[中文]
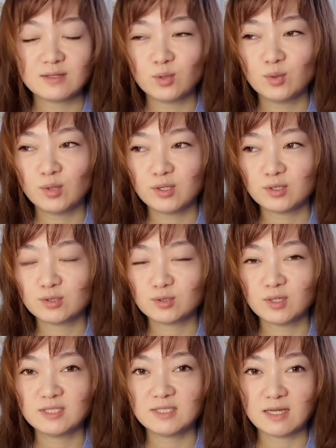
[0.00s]
都会
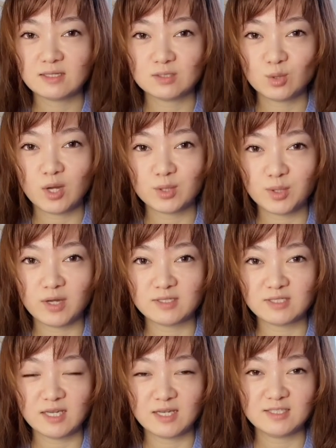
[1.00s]
说价值多少多少
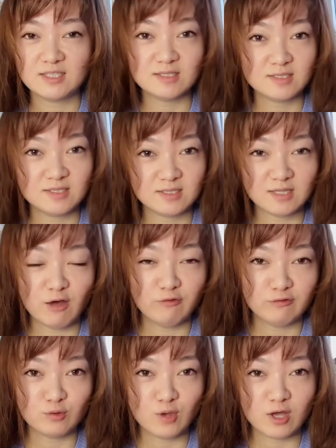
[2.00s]
钱，其实你只要
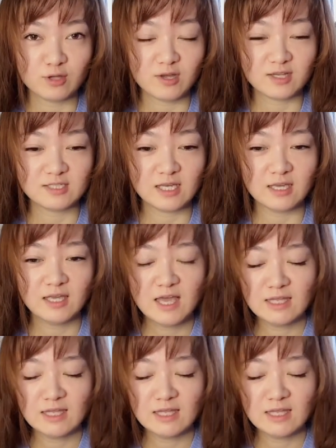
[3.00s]
付多少多少钱。